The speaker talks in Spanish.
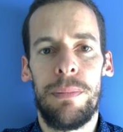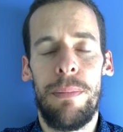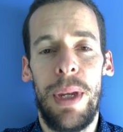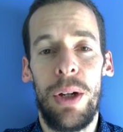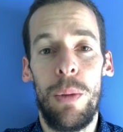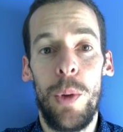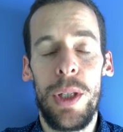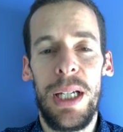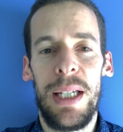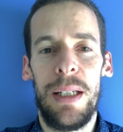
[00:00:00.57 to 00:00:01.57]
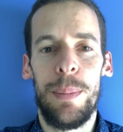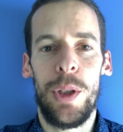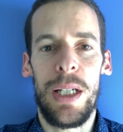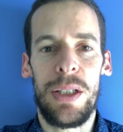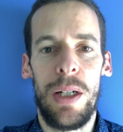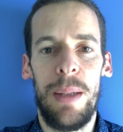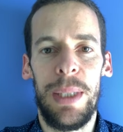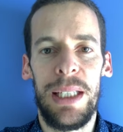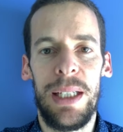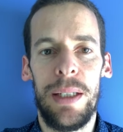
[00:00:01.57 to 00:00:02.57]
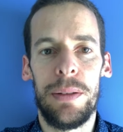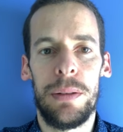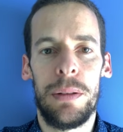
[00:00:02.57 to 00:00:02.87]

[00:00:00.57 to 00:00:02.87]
Me incomoda el himno nacional mexicano.